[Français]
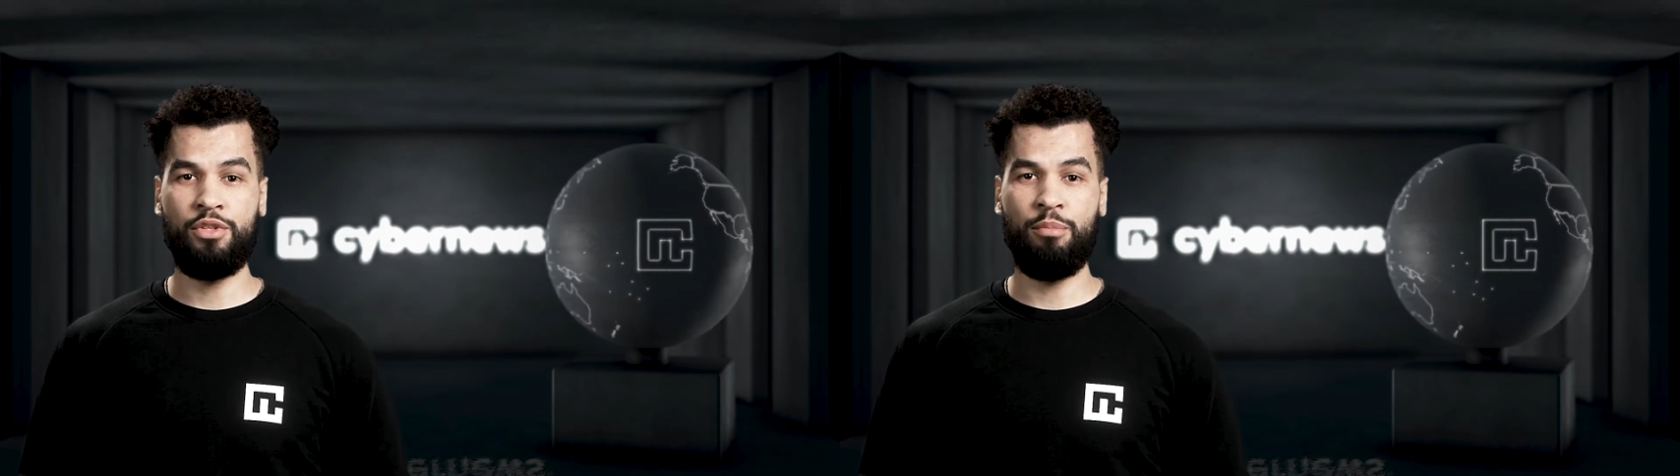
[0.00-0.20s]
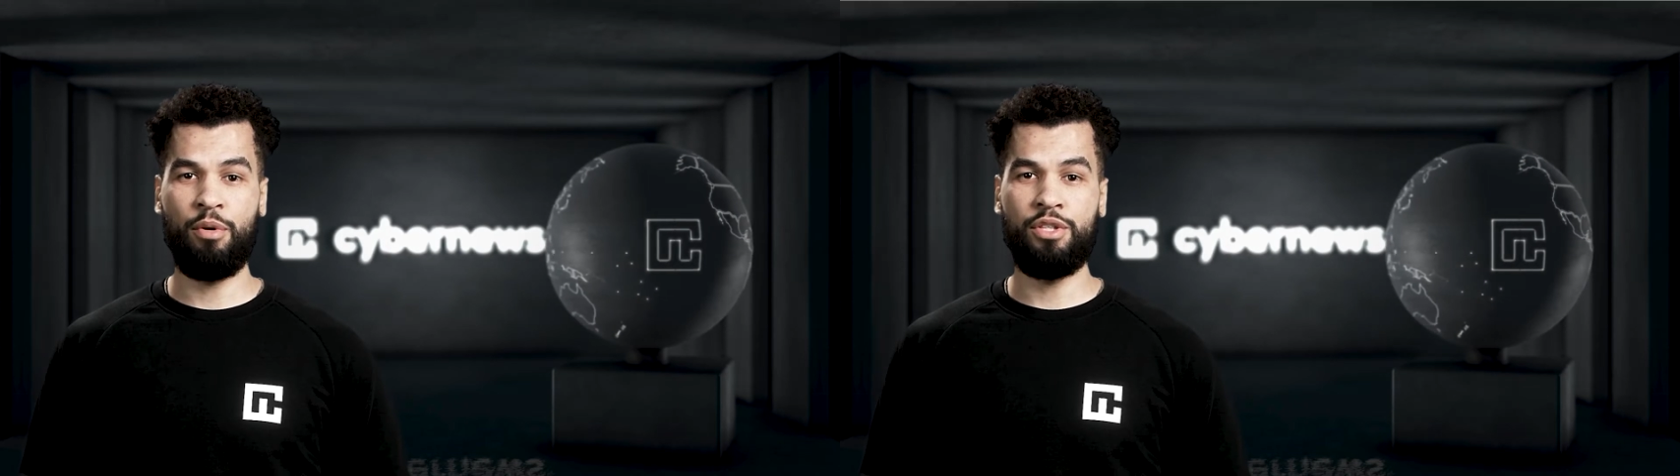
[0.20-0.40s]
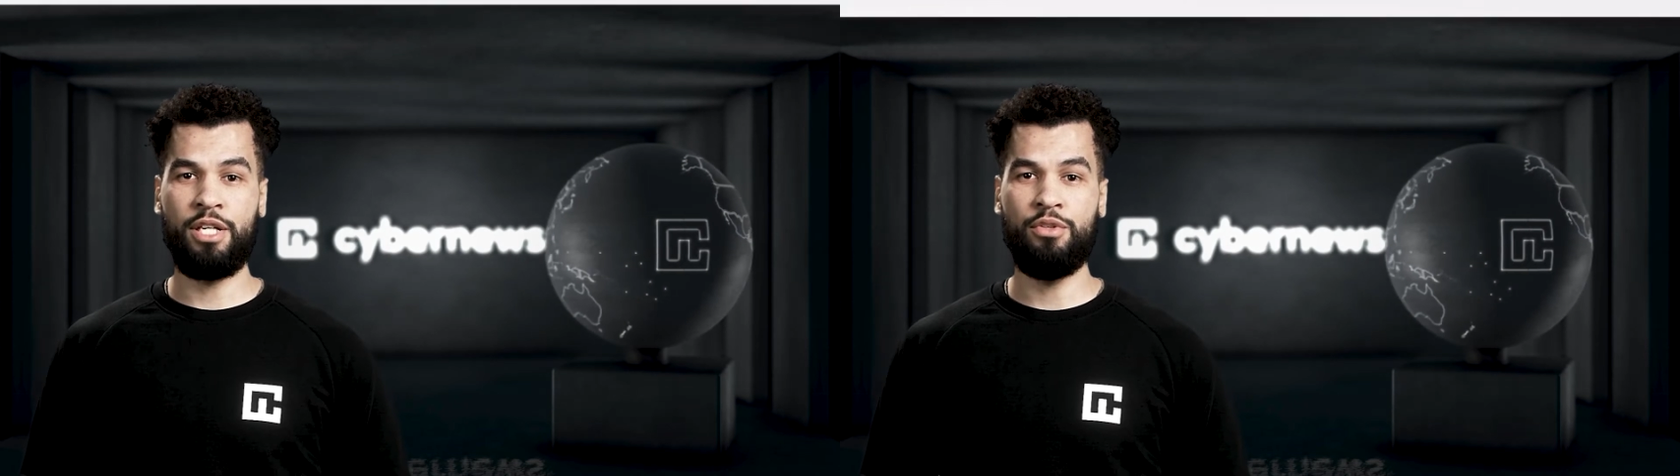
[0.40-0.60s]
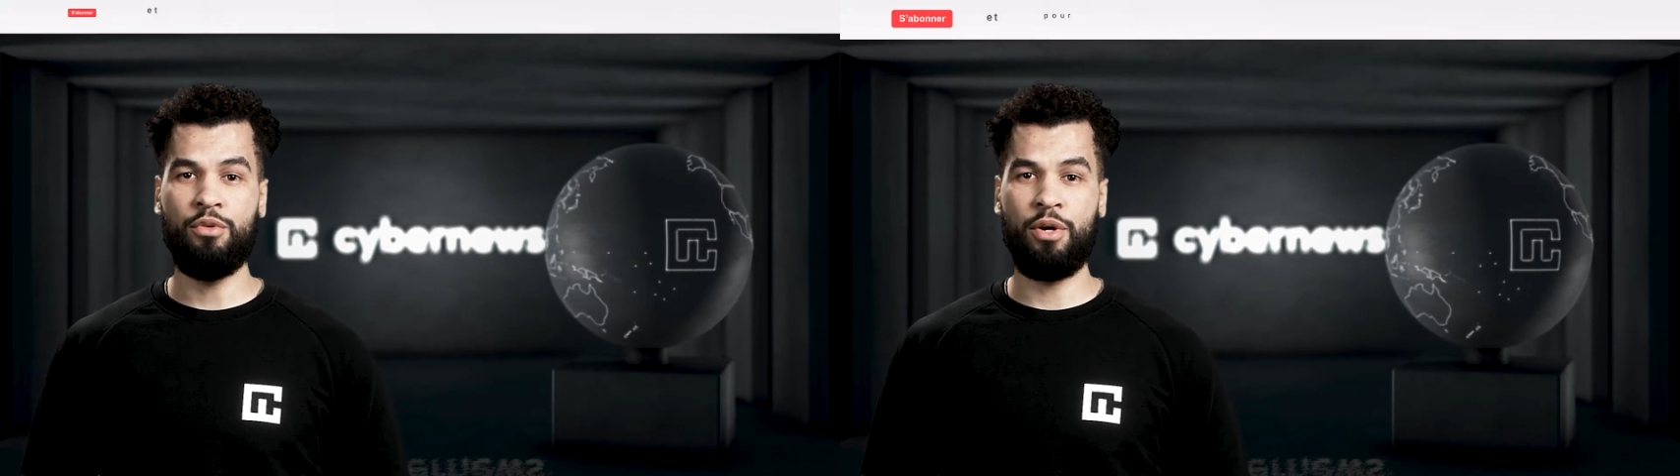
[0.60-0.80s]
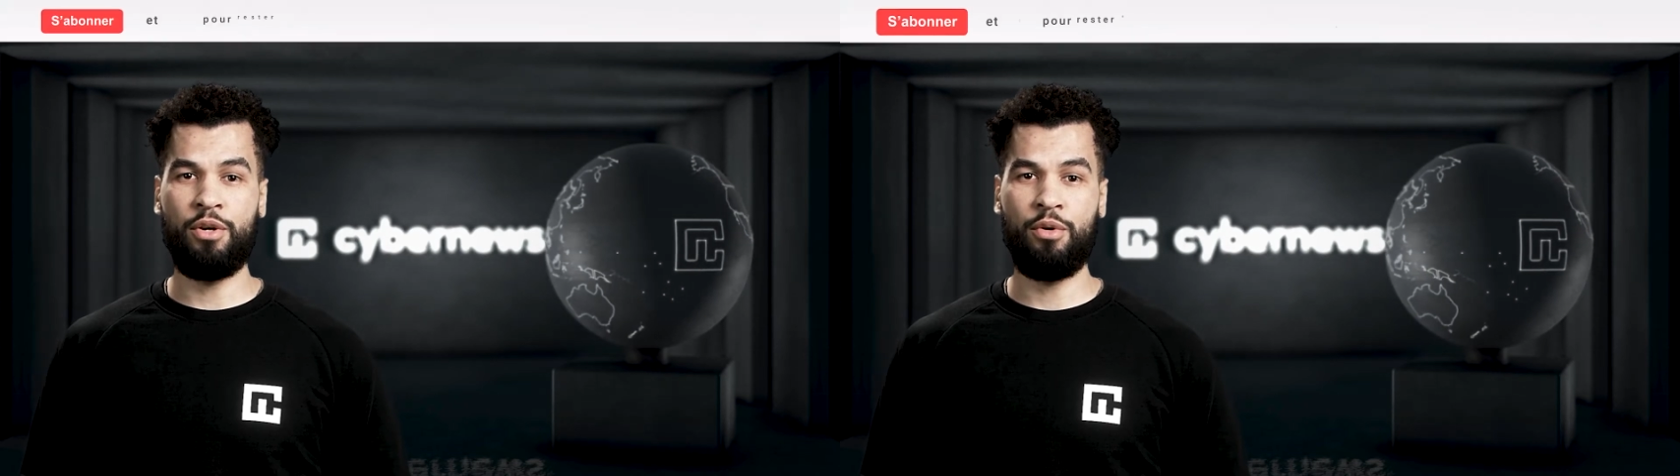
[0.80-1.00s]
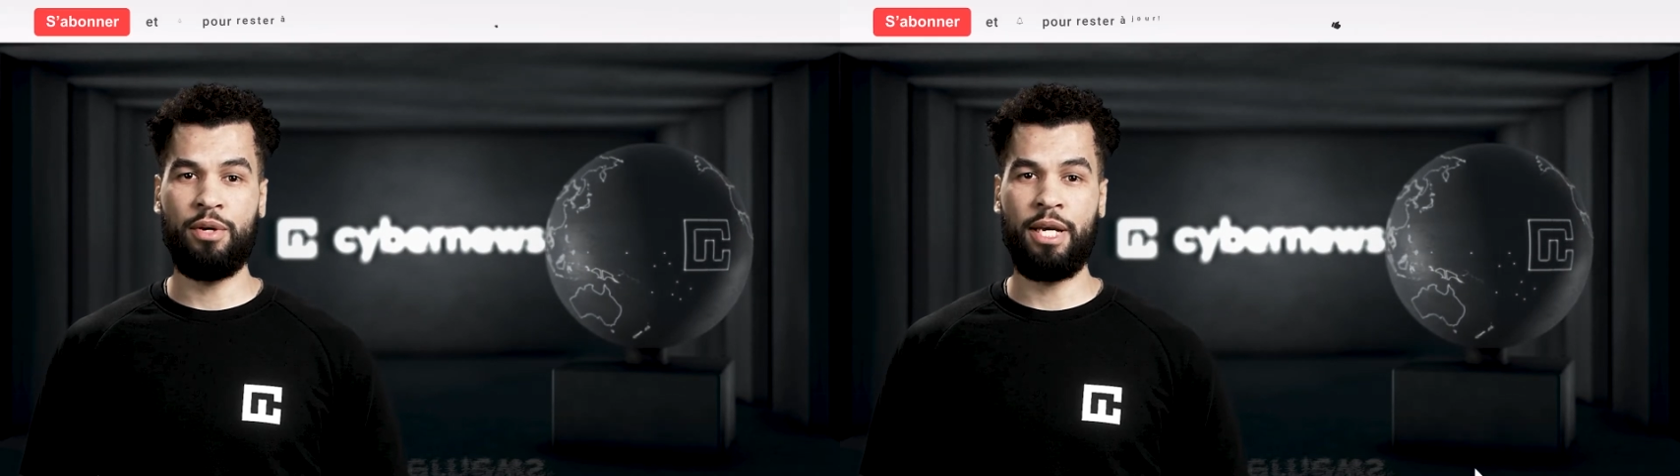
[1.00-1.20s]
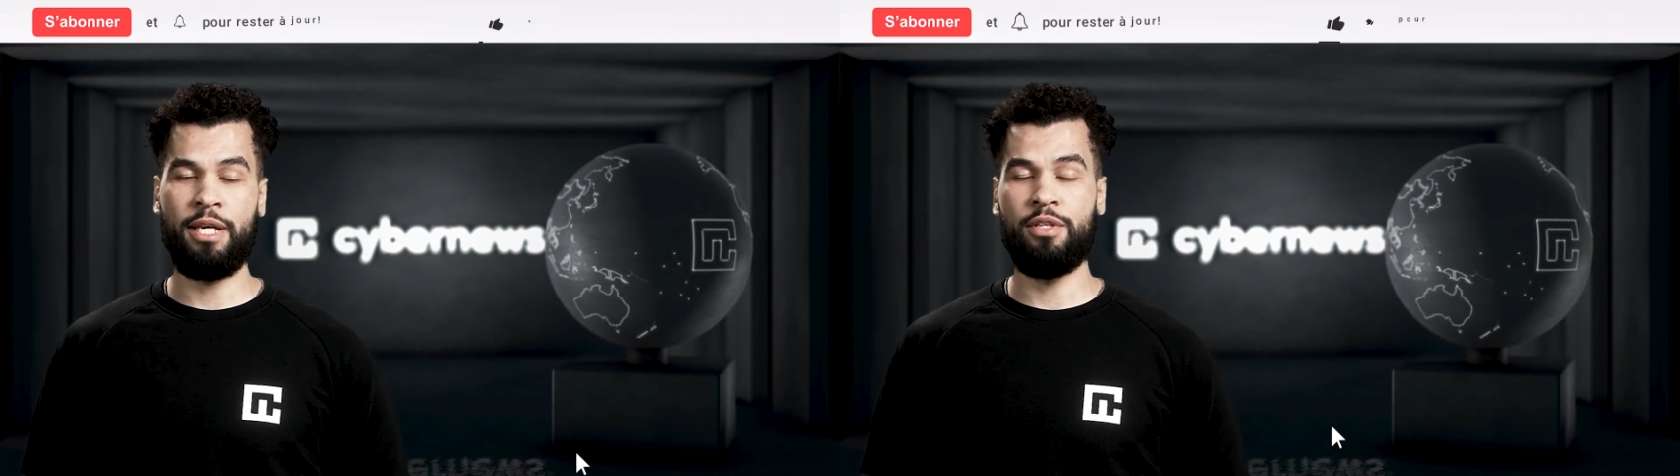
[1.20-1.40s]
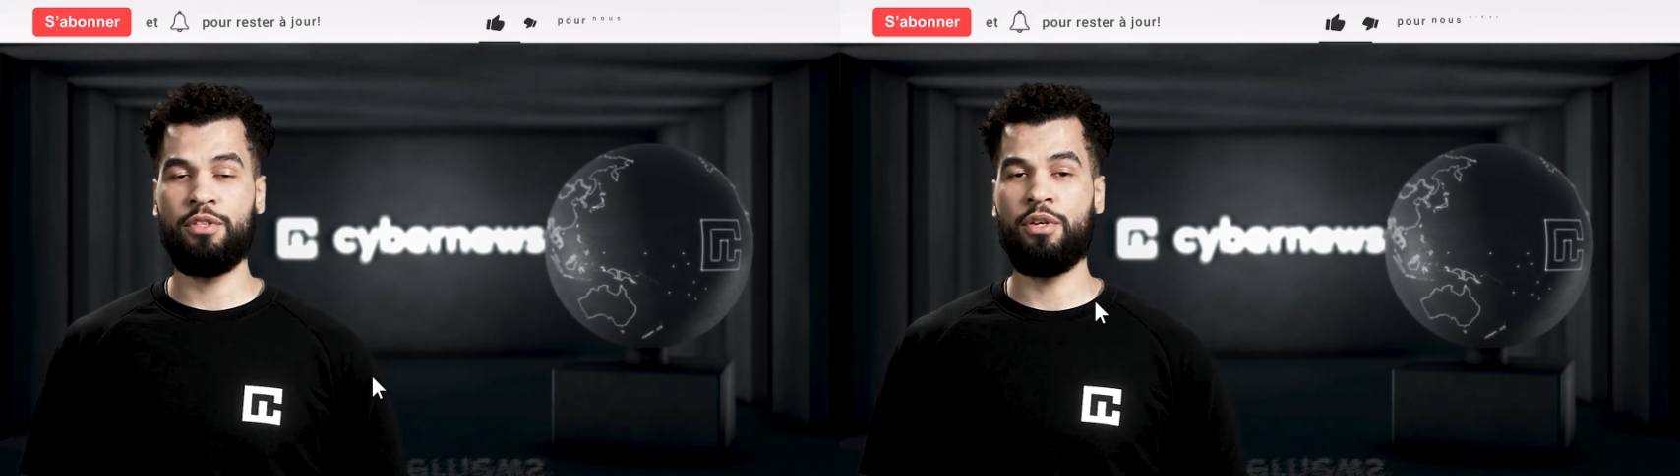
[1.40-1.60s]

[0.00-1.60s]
du projet sont connus au-delà de ce